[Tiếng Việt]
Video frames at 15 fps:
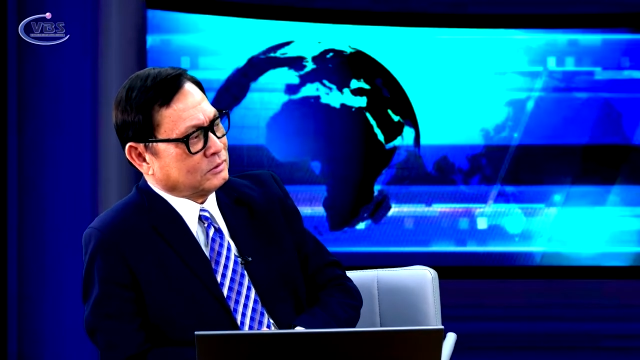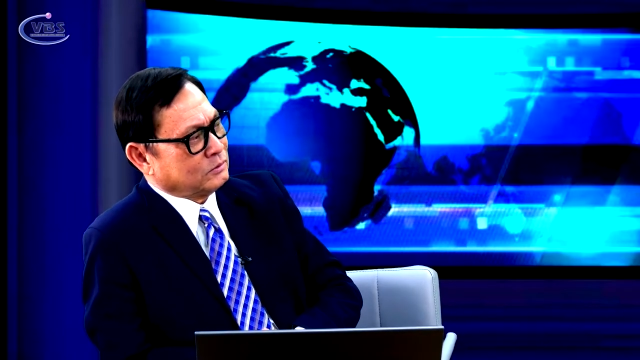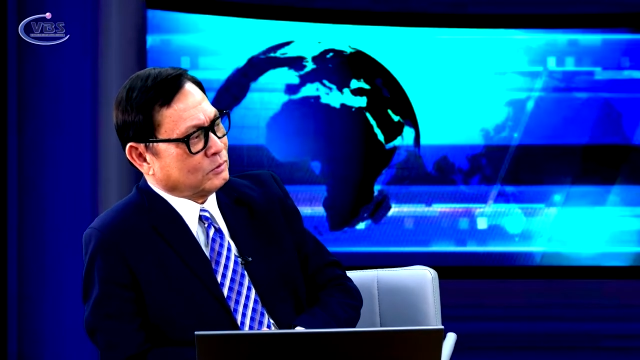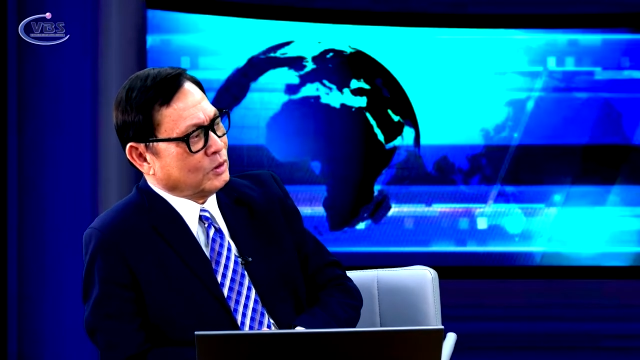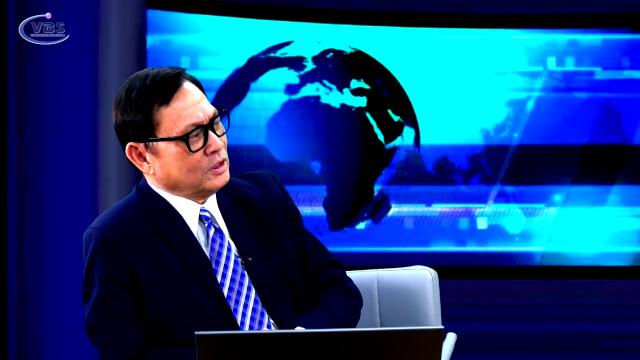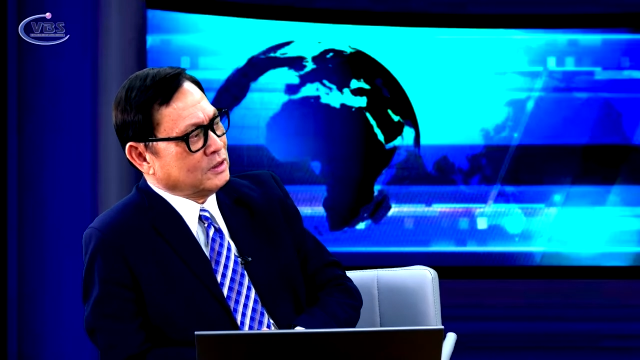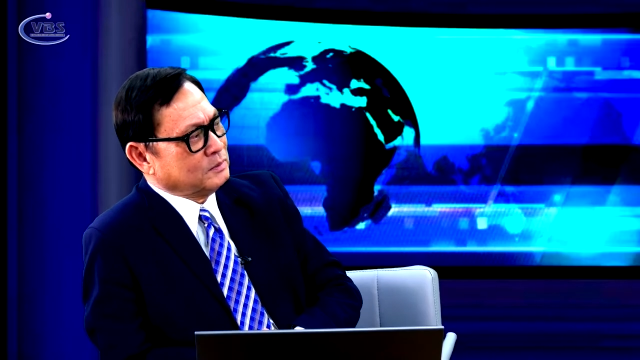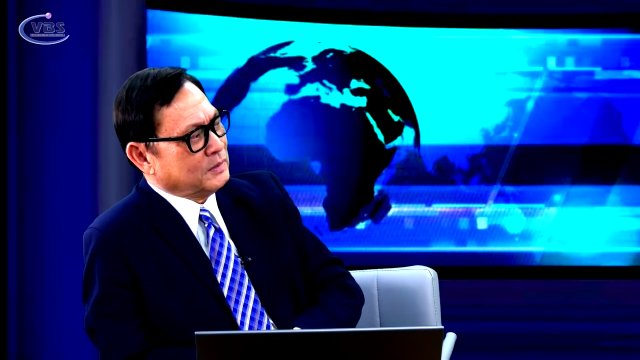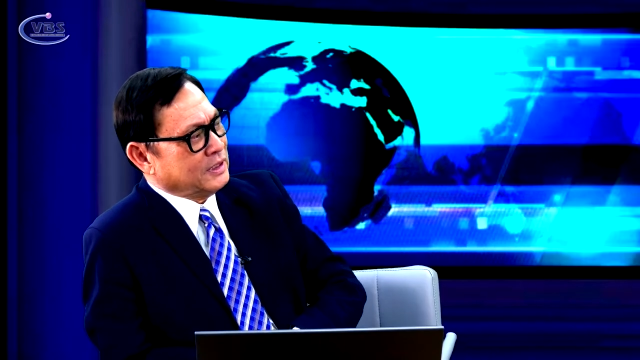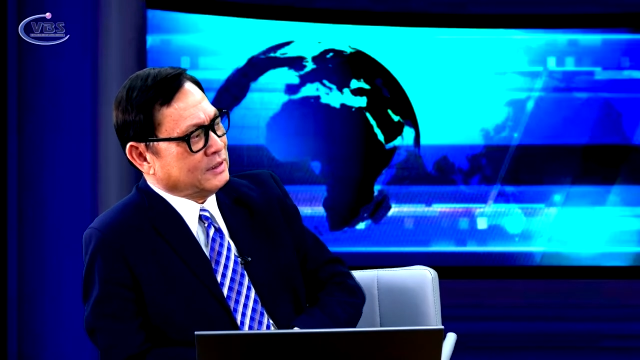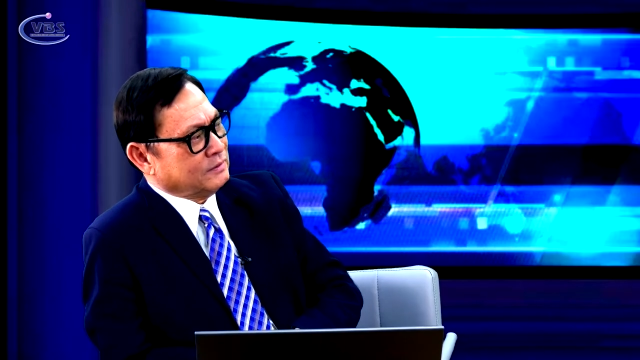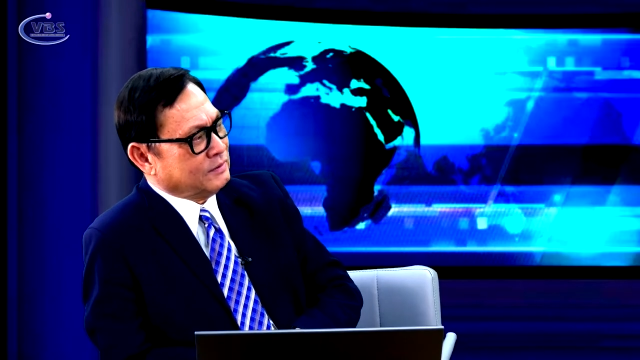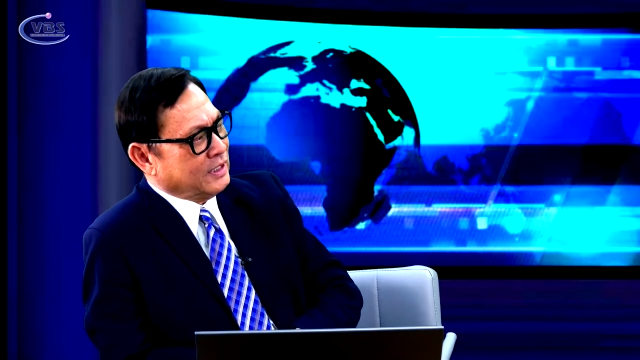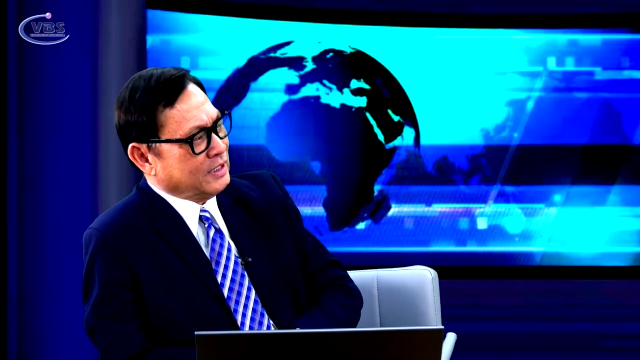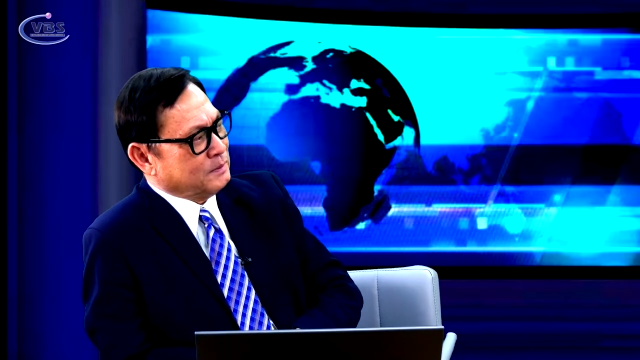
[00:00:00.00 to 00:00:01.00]
quân
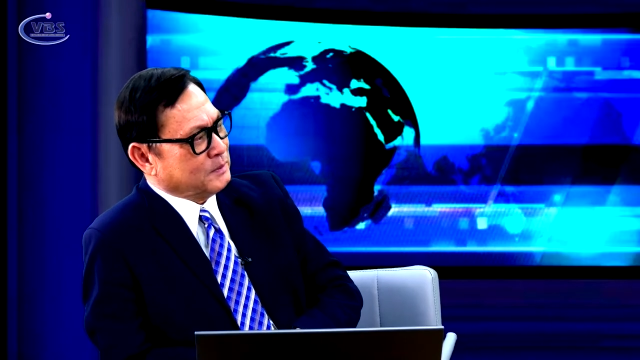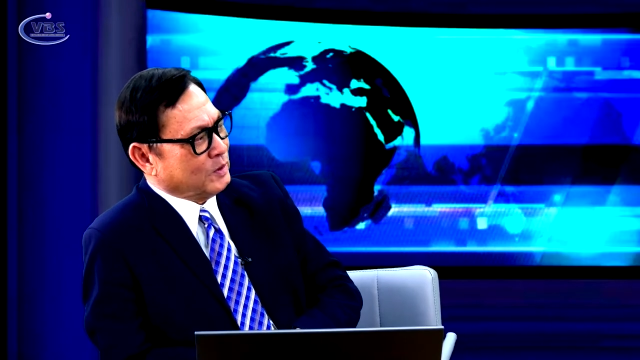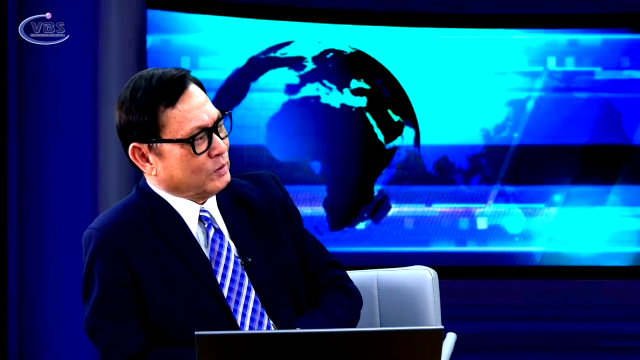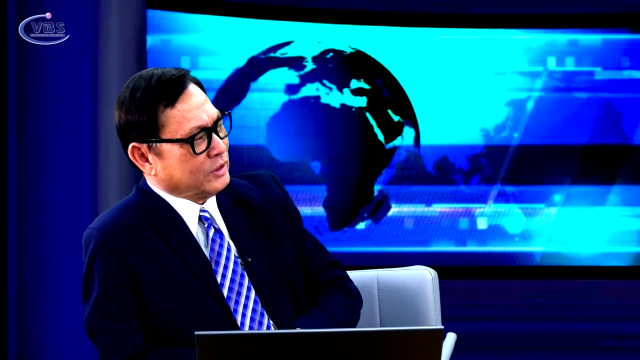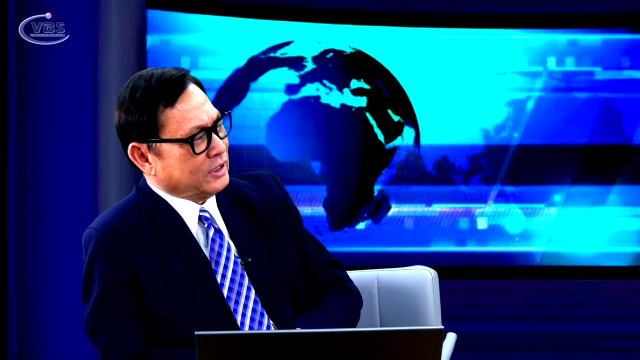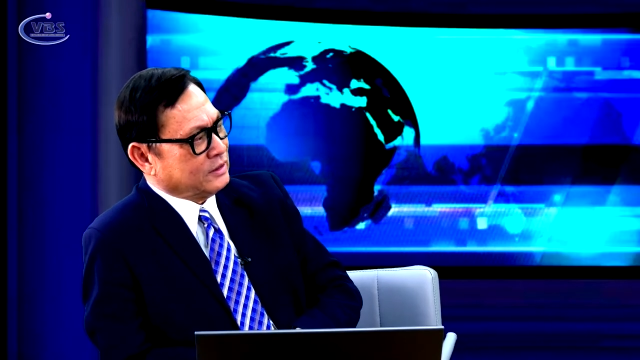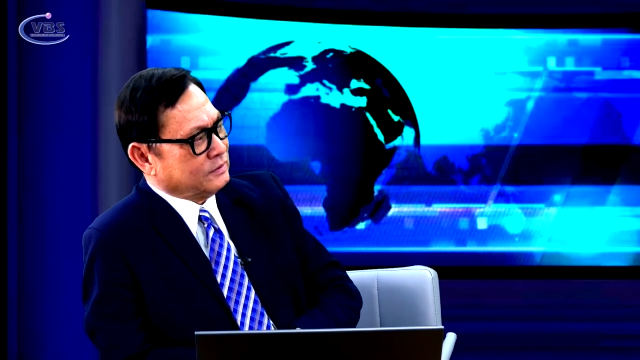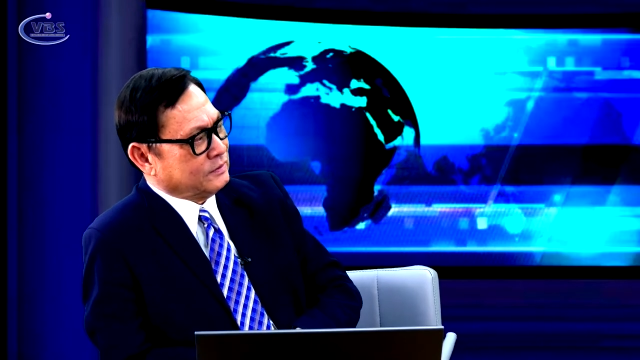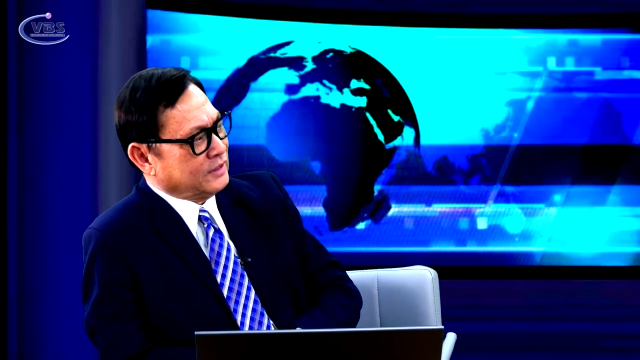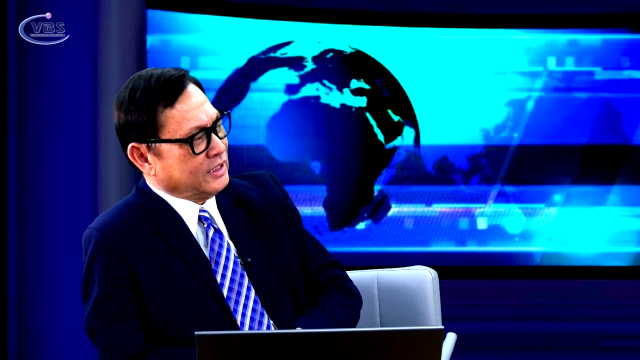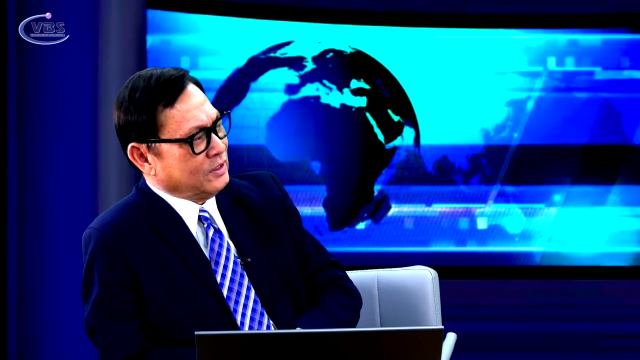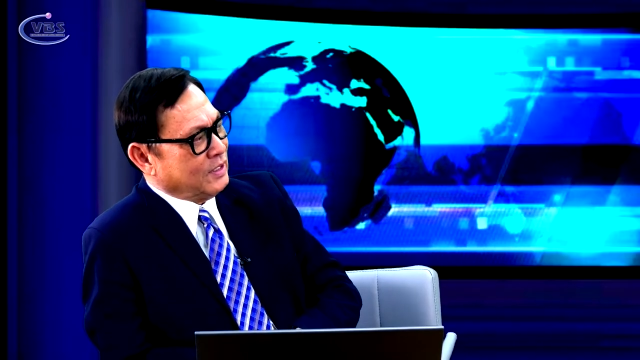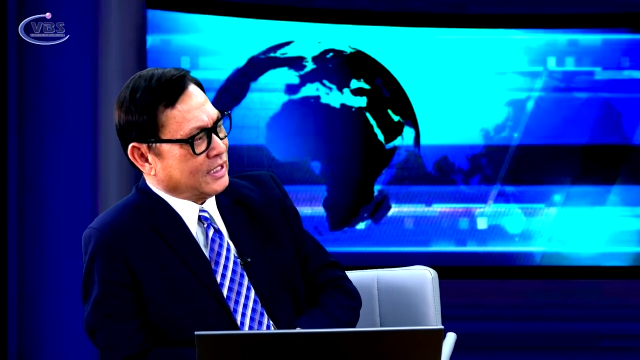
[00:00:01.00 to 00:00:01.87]
bình về mậu dịch với Hoa